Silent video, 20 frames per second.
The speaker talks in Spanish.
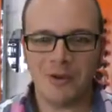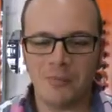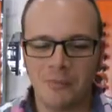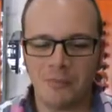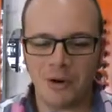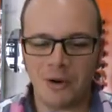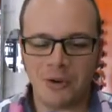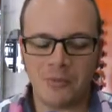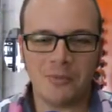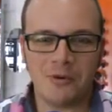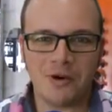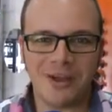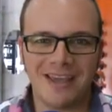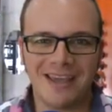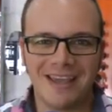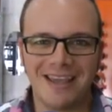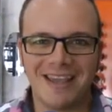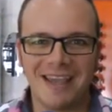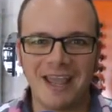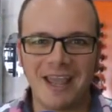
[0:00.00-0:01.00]
Bueno,
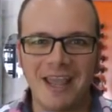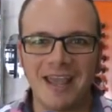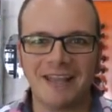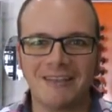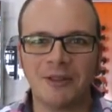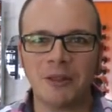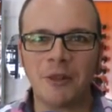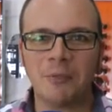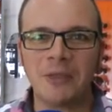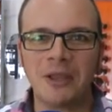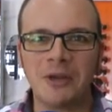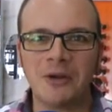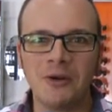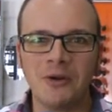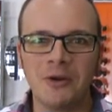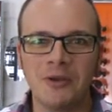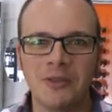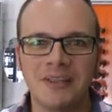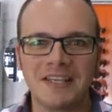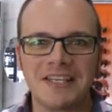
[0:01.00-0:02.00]
pues este
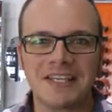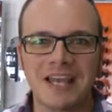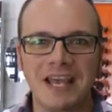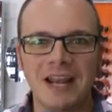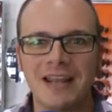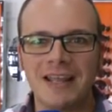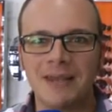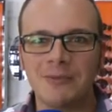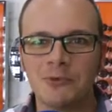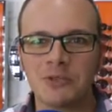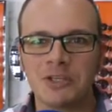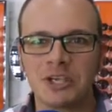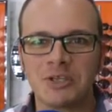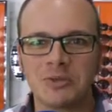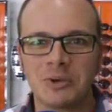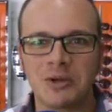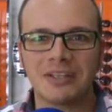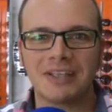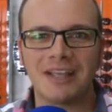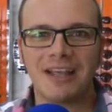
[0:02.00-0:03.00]
domingo desearle mucha
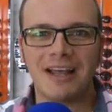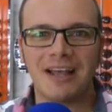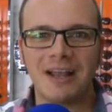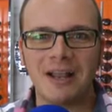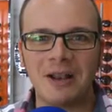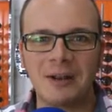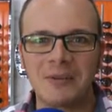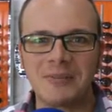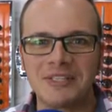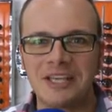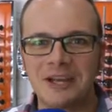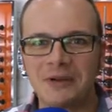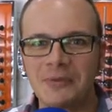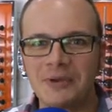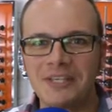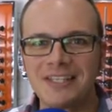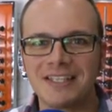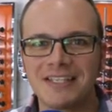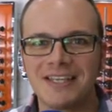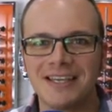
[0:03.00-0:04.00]
suerte al
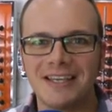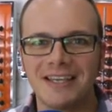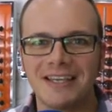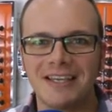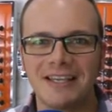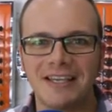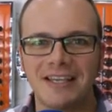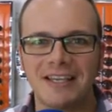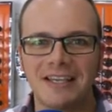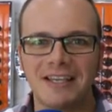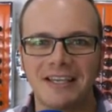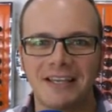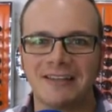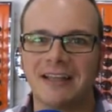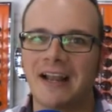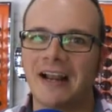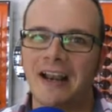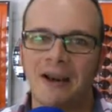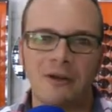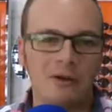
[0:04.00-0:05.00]
villanovense y
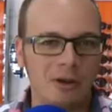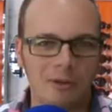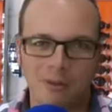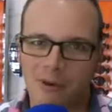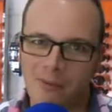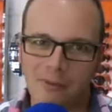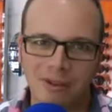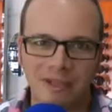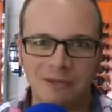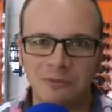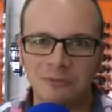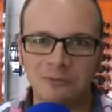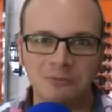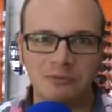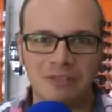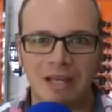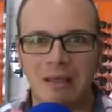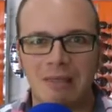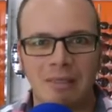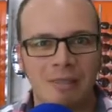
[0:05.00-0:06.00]
está claro que le vamos a meter un
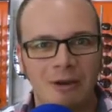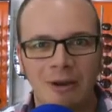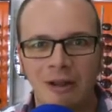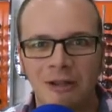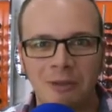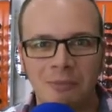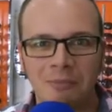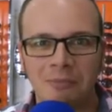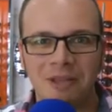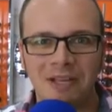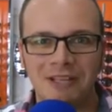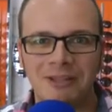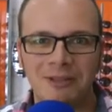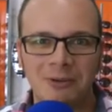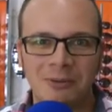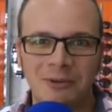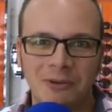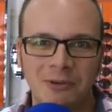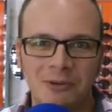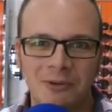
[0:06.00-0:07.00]
3-0 al Don
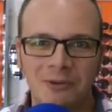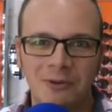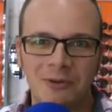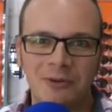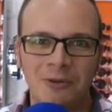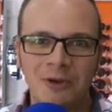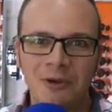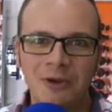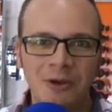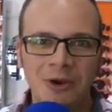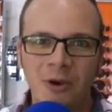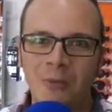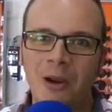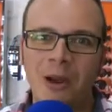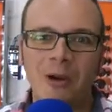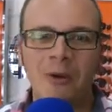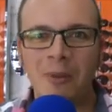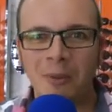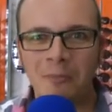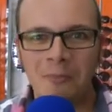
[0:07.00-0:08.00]
Benito, pero como
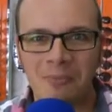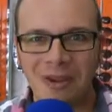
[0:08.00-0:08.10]
la copa un